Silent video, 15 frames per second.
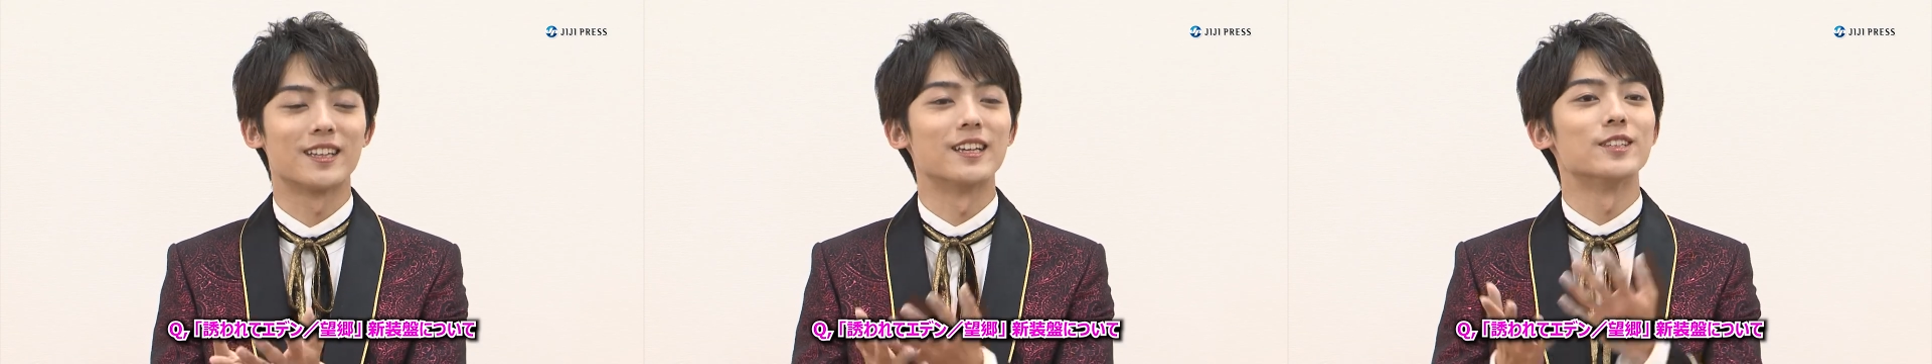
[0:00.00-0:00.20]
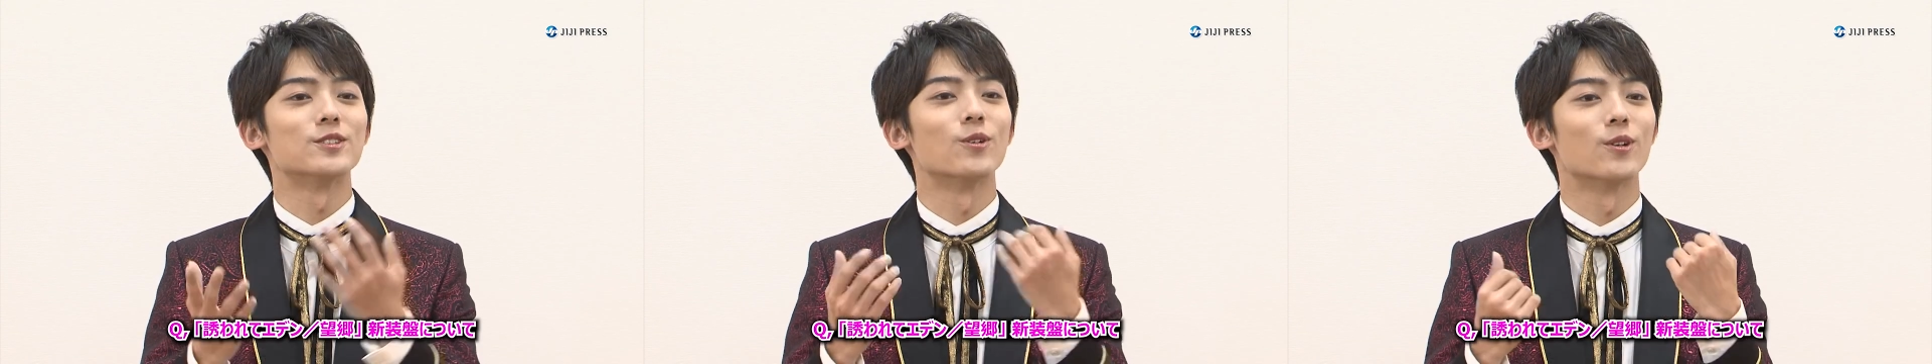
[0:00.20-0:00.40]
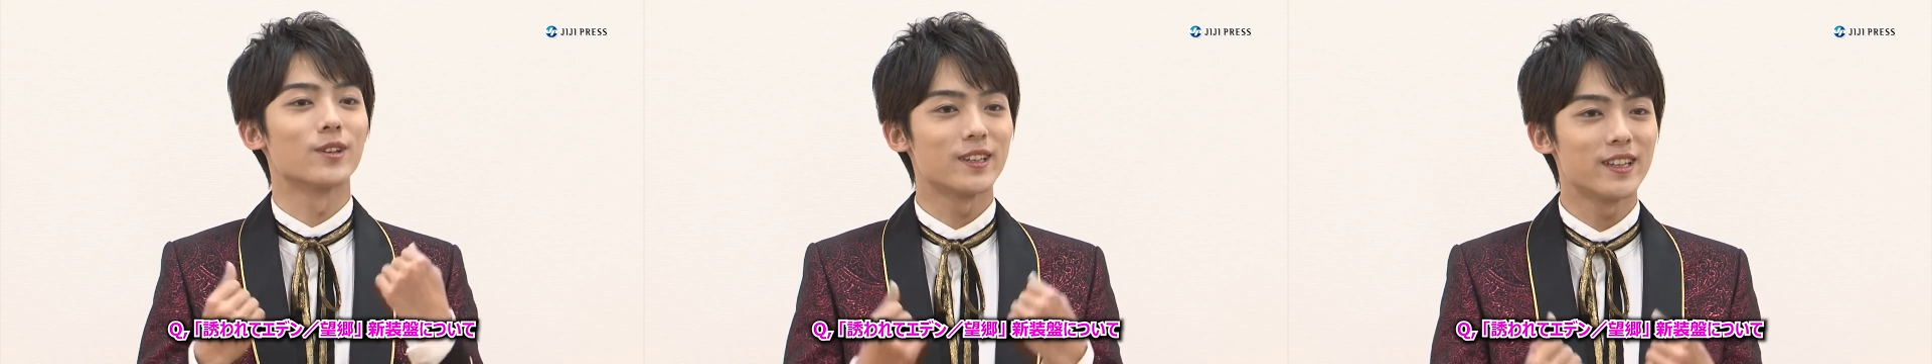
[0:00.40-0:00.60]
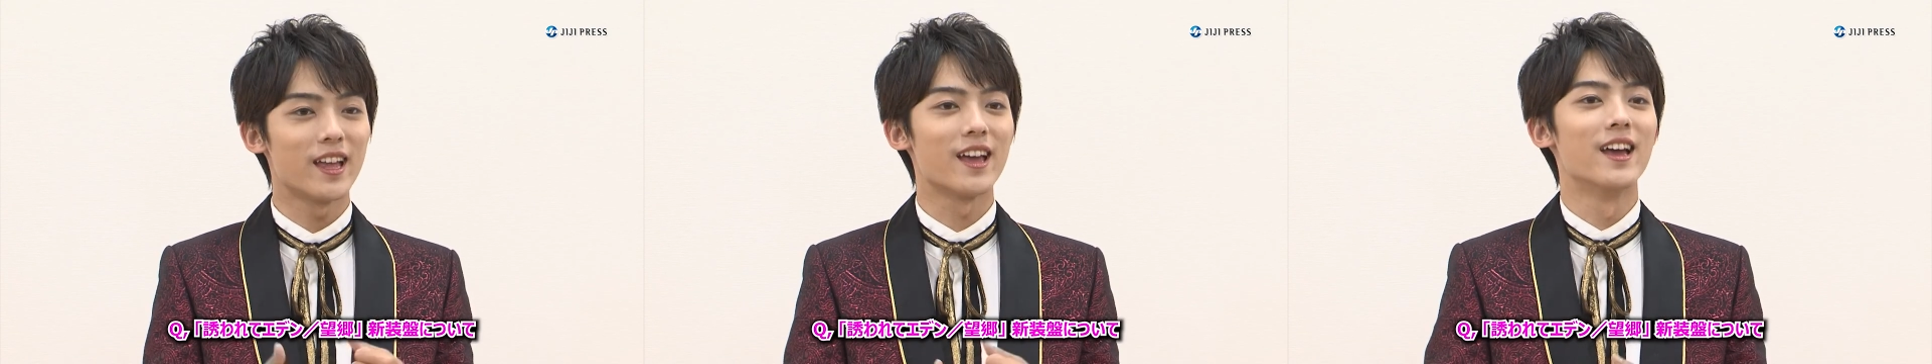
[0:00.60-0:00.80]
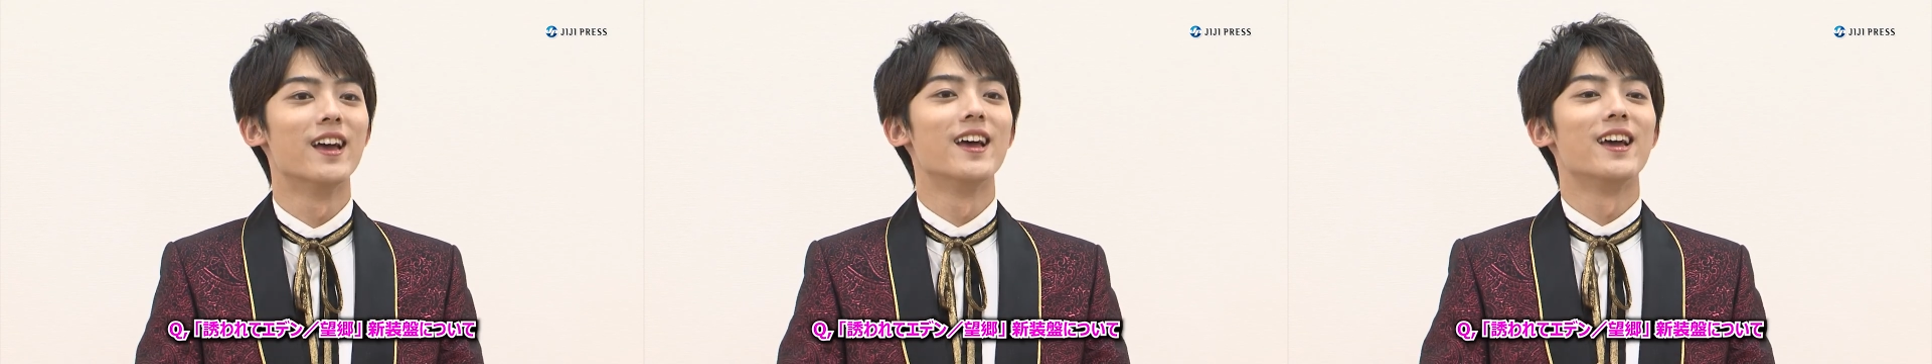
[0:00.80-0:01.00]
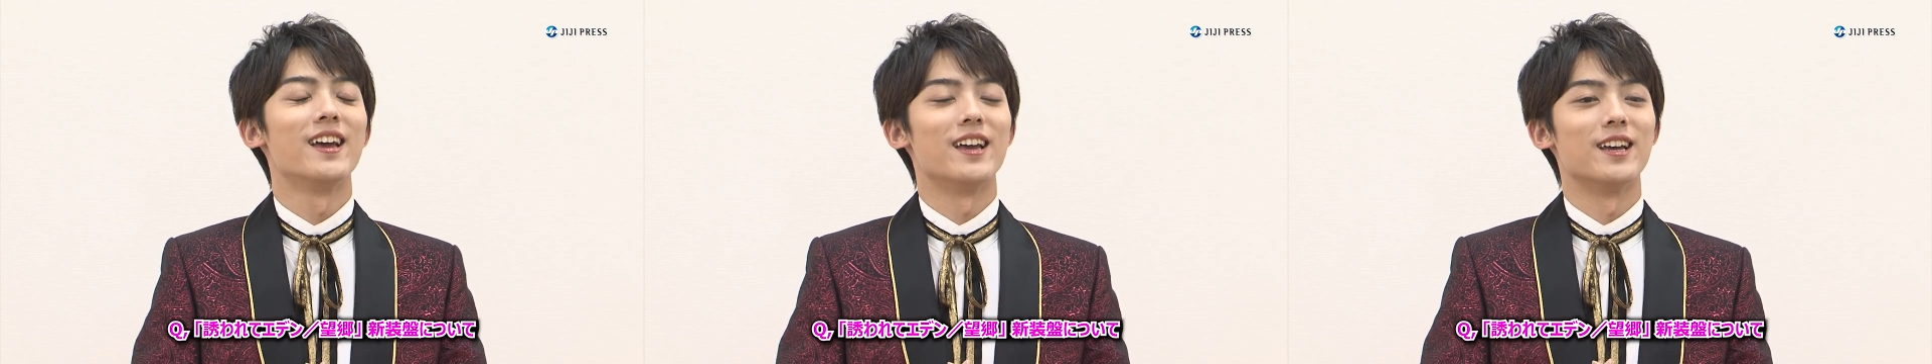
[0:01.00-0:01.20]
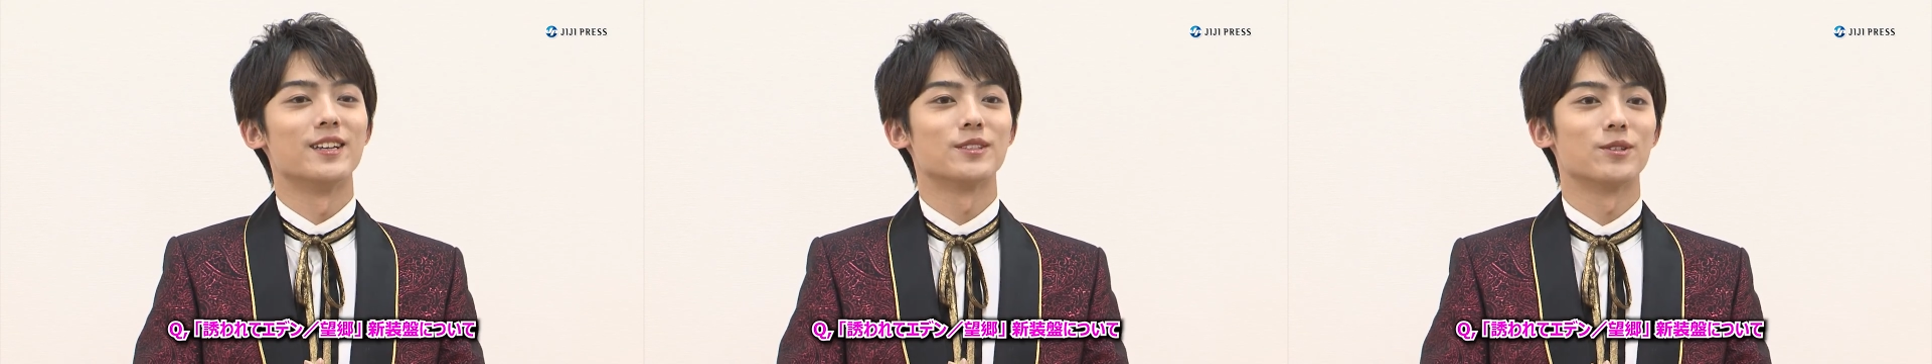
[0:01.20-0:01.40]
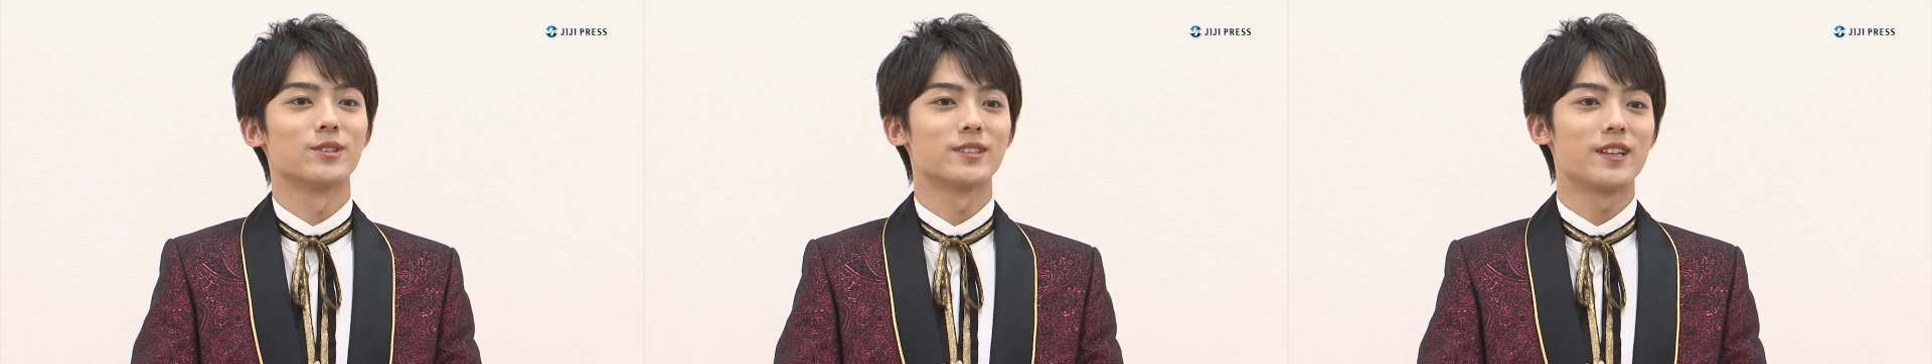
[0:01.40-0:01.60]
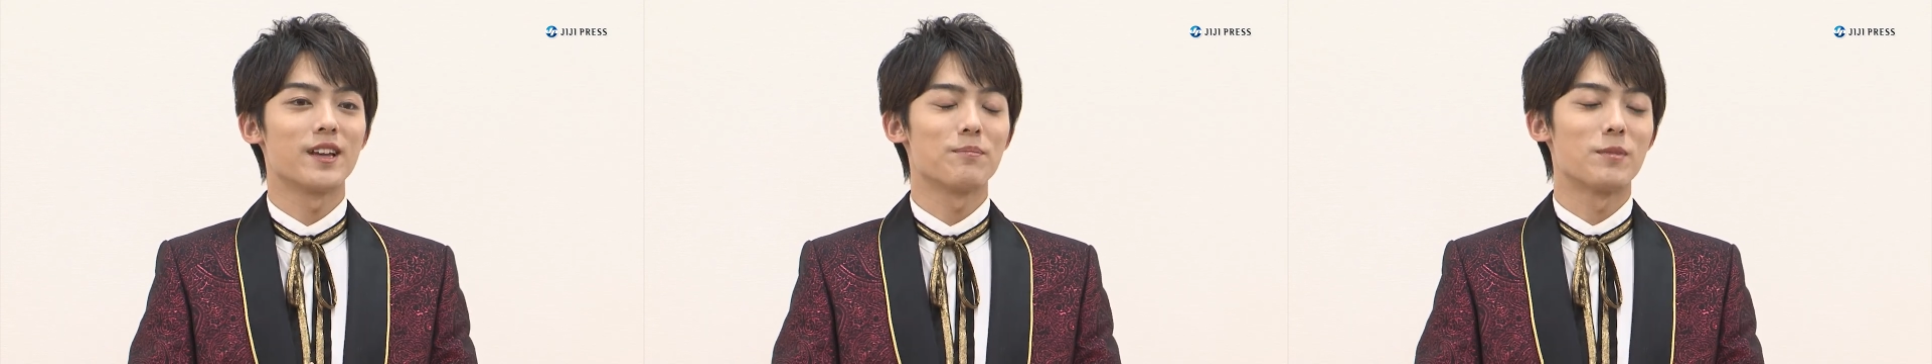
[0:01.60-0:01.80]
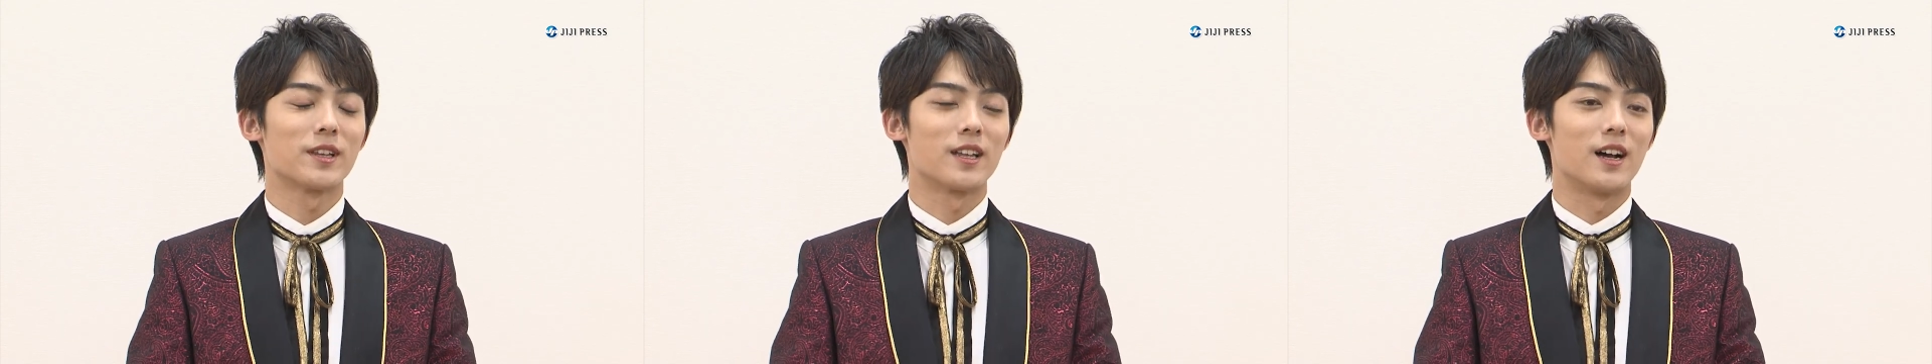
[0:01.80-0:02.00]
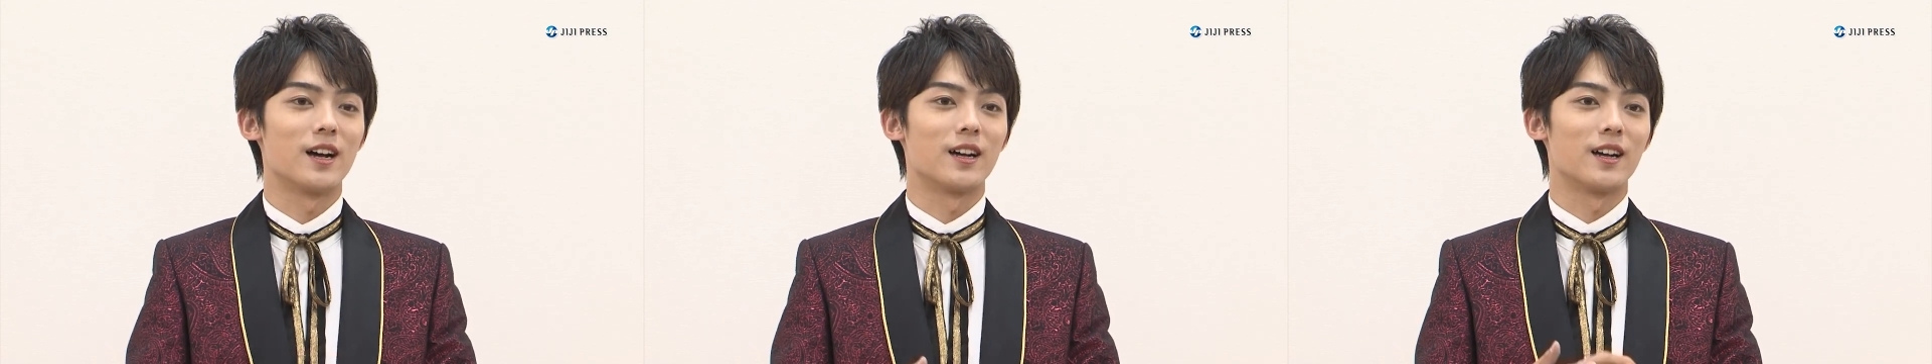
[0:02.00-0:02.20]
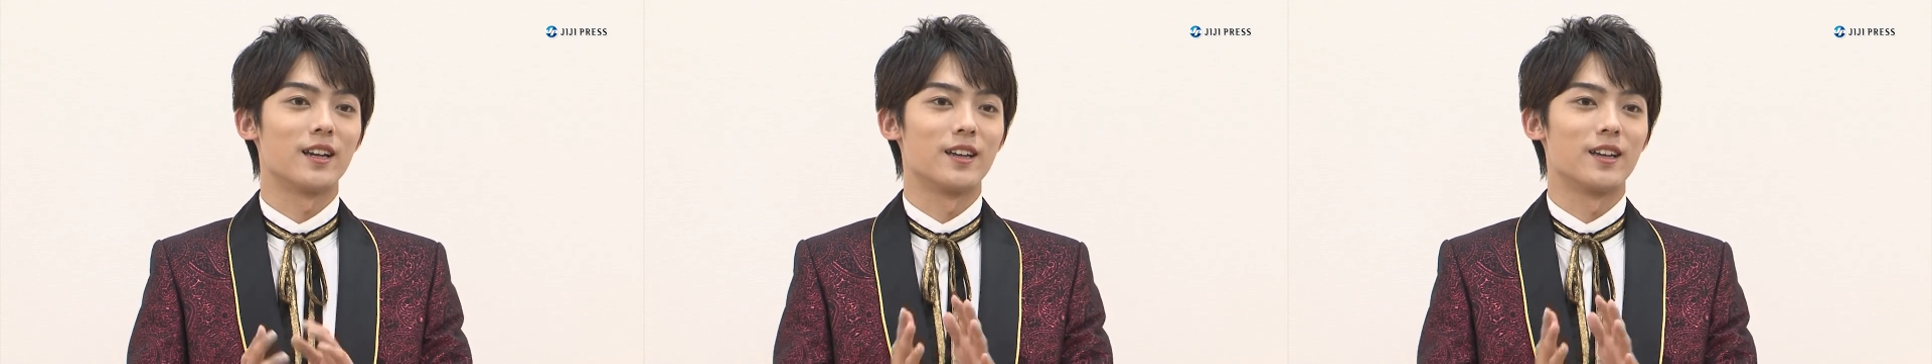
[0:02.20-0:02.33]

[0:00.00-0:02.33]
衣装を着てえー、そしてまた、